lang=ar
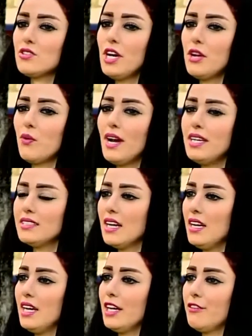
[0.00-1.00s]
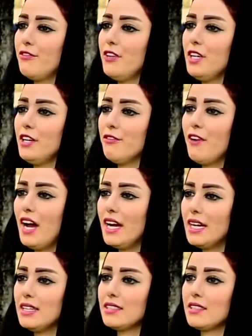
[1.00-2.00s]
زهير وايد احيان في في
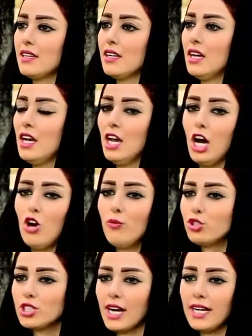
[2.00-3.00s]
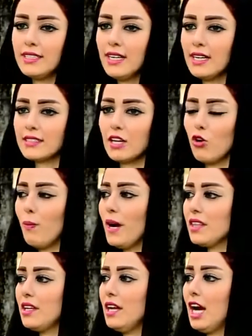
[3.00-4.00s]
حياتنا او مشاهدات او
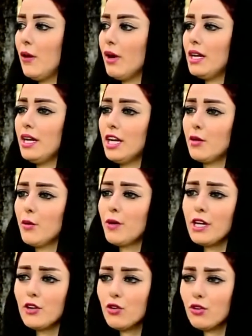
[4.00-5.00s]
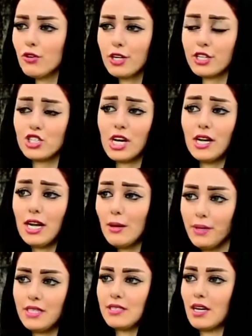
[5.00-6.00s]
بعض اللي حوالينا ممكن يكونوا رجال
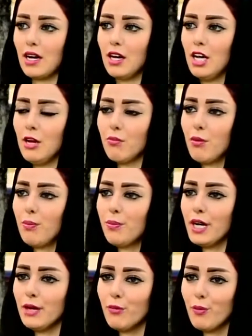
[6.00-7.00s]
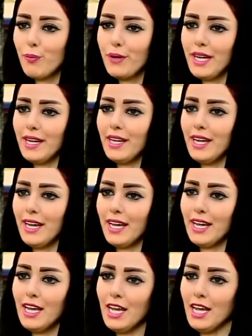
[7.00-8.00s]
ام نساء مو مو يعني آآ